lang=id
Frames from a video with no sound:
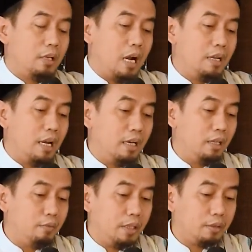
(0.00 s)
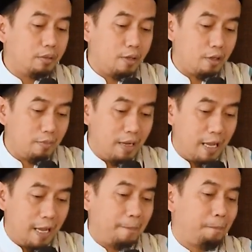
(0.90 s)
kaya ning wit
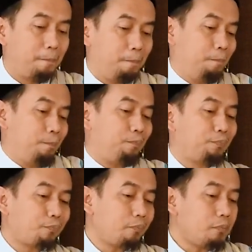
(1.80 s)
korma hmm